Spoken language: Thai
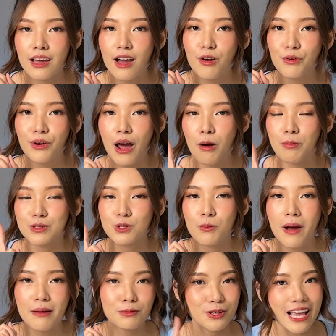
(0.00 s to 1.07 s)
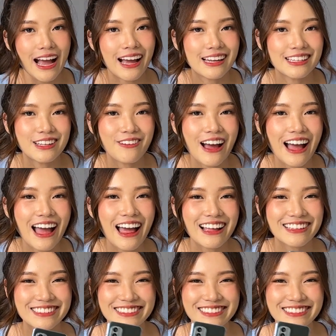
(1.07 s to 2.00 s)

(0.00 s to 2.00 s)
เดี๋ยวเราไปชมภาพตัวอย่างกันเลยดีกว่าค่ะ